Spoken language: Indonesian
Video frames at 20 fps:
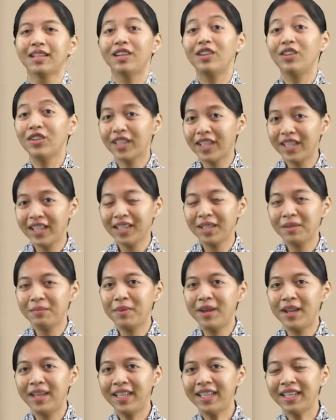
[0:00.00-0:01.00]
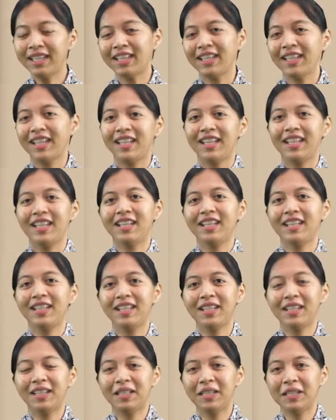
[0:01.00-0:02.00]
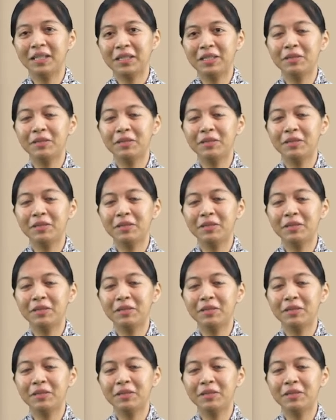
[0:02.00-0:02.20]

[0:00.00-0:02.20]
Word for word: Oke, baik. Uh,